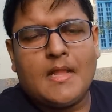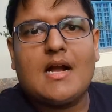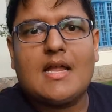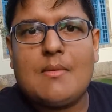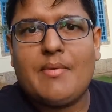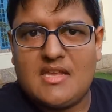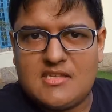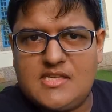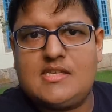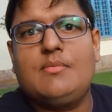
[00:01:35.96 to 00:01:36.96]
अगर आप
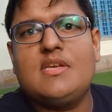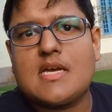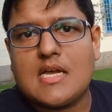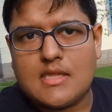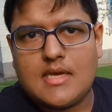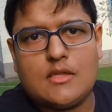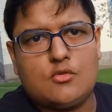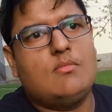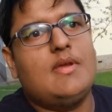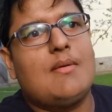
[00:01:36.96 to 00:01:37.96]
एसी से भी जाते हैं
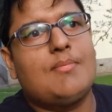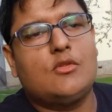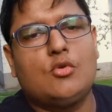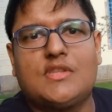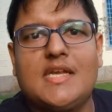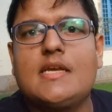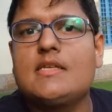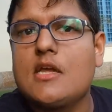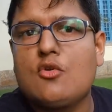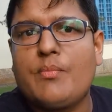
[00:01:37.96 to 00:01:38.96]
तो भी आपका दो तीन
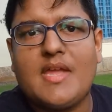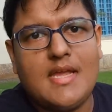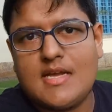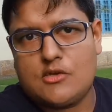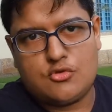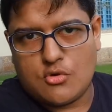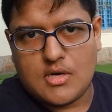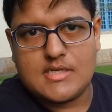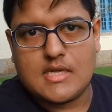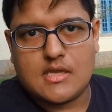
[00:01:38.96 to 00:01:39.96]
हज़ार रुपये ही खर्च
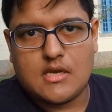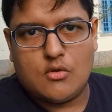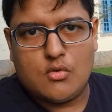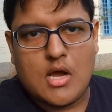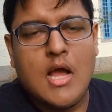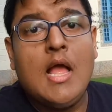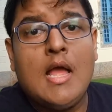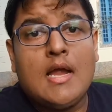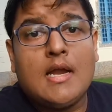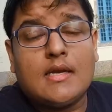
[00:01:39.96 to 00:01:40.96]
होगा ज़्यादा
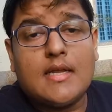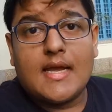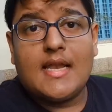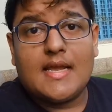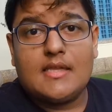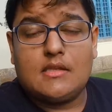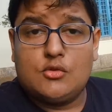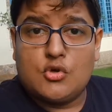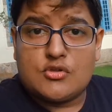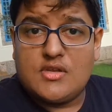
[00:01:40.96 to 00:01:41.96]
ठीक है लेकिन
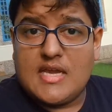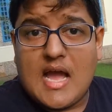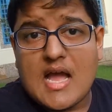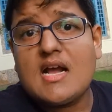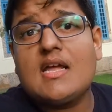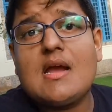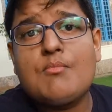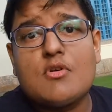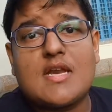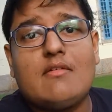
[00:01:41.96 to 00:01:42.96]
दोस्तों यहाँ अगर
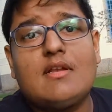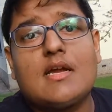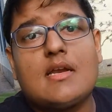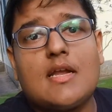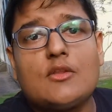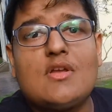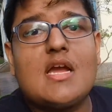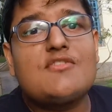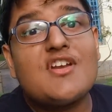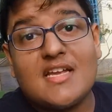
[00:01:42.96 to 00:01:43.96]
आपको ट्रैवल करना है तो
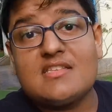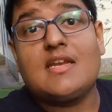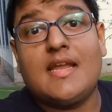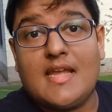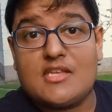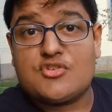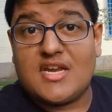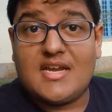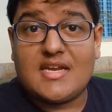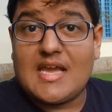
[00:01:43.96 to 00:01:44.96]
यहाँ ट्रेन्स नहीं है
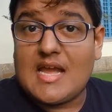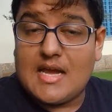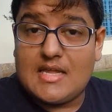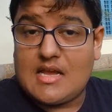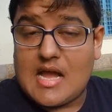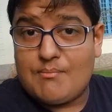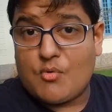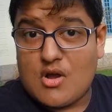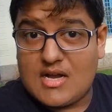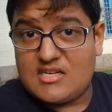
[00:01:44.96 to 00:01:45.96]
स्टेट के
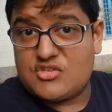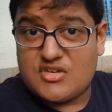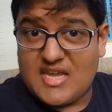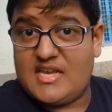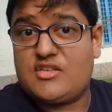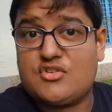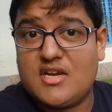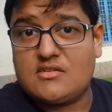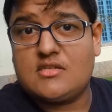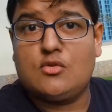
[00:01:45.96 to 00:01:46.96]
आपको अगर एक
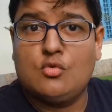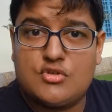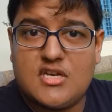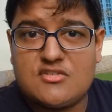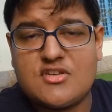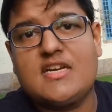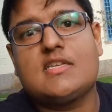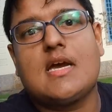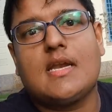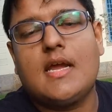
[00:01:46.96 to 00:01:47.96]
स्टेट से दूसरे स्टेट
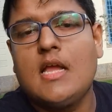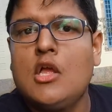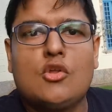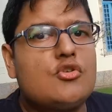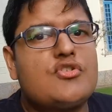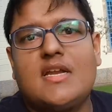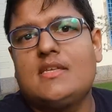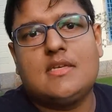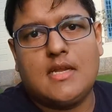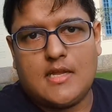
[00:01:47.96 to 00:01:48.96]
जाना है तो
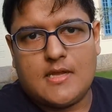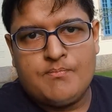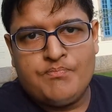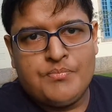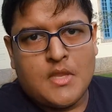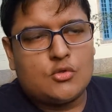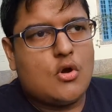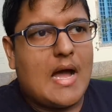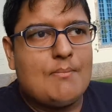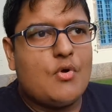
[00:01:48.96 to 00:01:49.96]
ट्रेन्स नहीं है तो
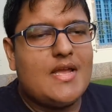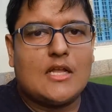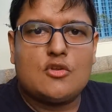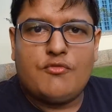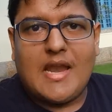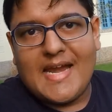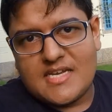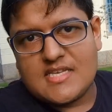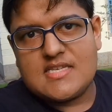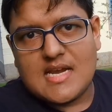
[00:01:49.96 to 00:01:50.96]
आपको या तो फ़्लाइट
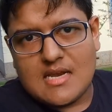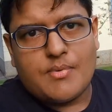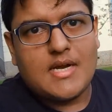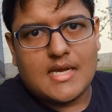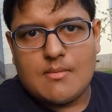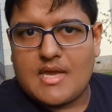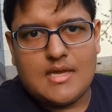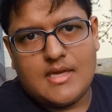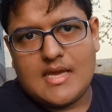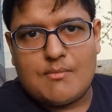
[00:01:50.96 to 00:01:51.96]
से जाना पड़ेगा
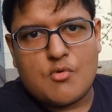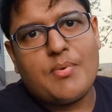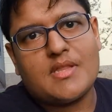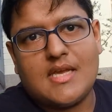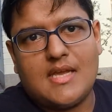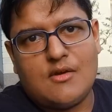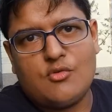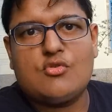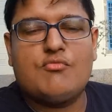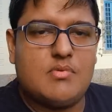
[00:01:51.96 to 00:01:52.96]
महंगी है आपको पता ही है
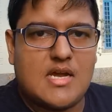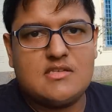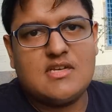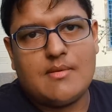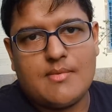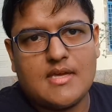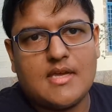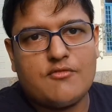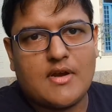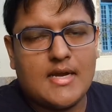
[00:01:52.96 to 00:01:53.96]
वो तो हर जगह
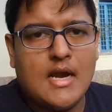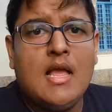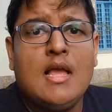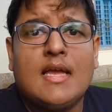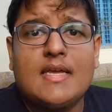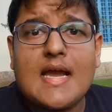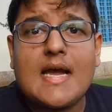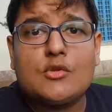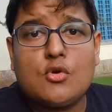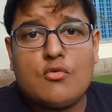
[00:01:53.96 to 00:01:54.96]
महंगी है फ़्लाइट
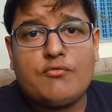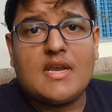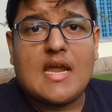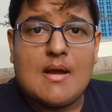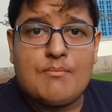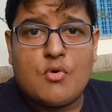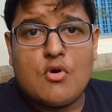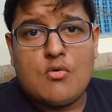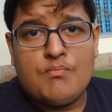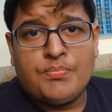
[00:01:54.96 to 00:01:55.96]
या तो फिर
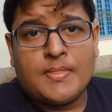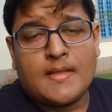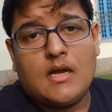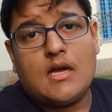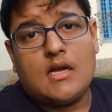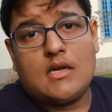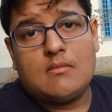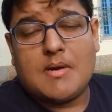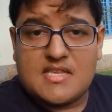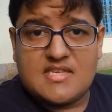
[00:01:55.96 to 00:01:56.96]
आपको आ,
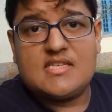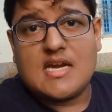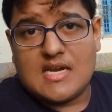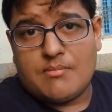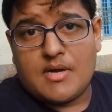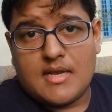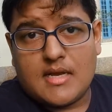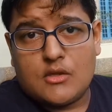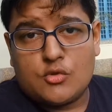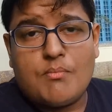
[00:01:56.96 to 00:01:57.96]
बस से जाना
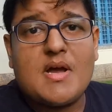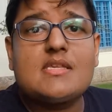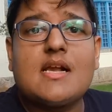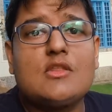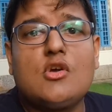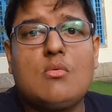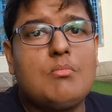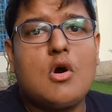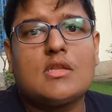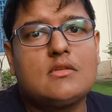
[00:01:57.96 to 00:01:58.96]
पड़ेगा तो बस का तो
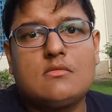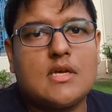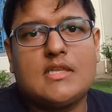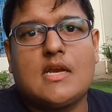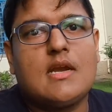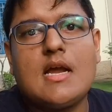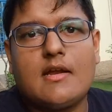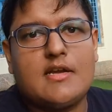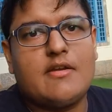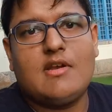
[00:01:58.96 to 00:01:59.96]
बहुत ख़तरनाक
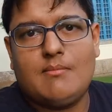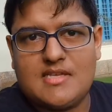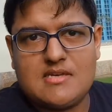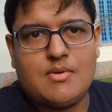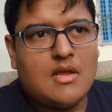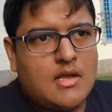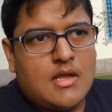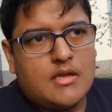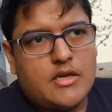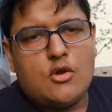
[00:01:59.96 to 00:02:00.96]
है ट्रैवल में जब
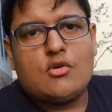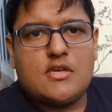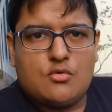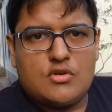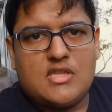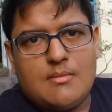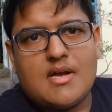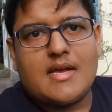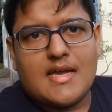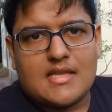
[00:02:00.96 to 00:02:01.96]
रियो से
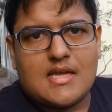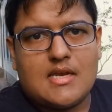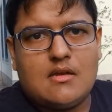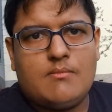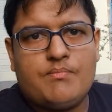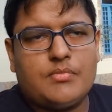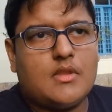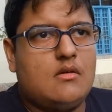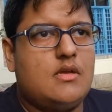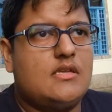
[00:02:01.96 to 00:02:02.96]
कुर्दीबा गया था ना
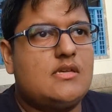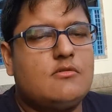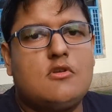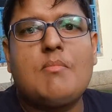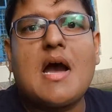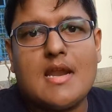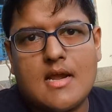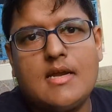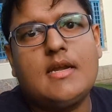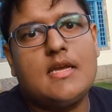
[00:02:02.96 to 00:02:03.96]
तो ये समझ लो 12 घंटे